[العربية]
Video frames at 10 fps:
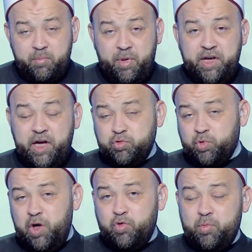بينت
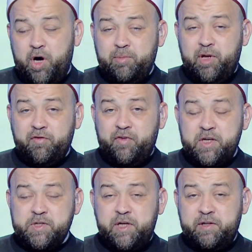لكم قبل
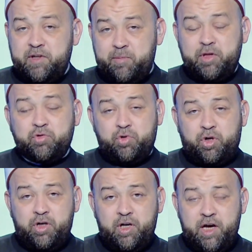الفاصل
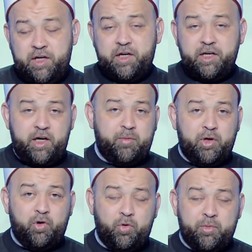التمتع هيجي
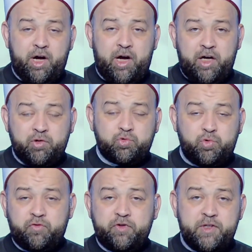يعمل عمرة
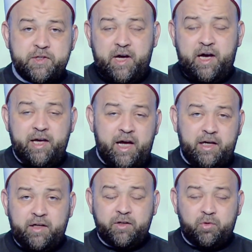هيطوف يسعى
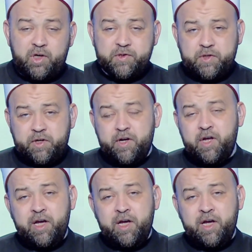يحلق يقصر